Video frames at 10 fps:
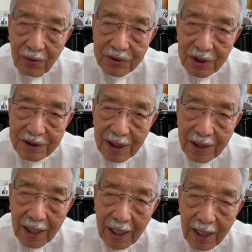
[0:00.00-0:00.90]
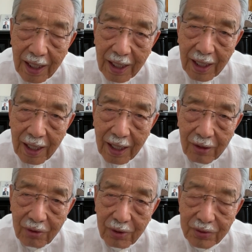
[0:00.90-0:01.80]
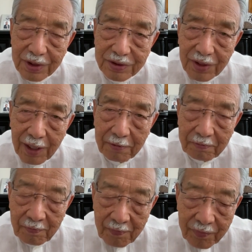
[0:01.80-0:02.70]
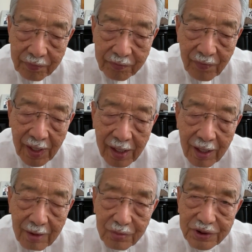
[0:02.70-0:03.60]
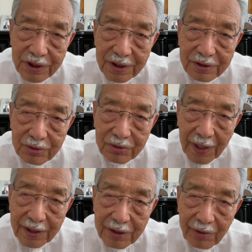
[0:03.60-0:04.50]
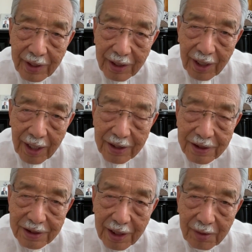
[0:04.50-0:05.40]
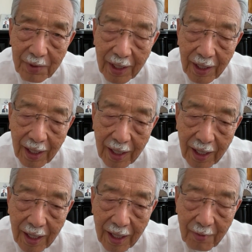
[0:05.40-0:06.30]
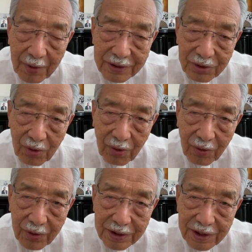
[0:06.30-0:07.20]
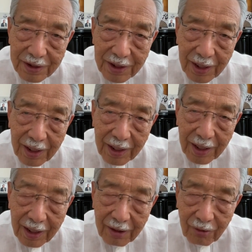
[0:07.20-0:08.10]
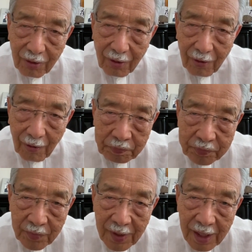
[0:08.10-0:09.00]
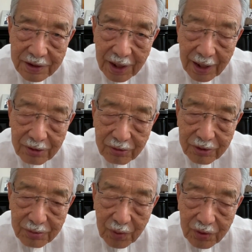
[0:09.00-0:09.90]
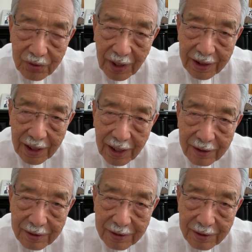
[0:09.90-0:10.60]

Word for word: しかしながら、これをですね、無視するわけにはいかない。なぜならば、米ソ冷戦で、えー、この世界の注目の中で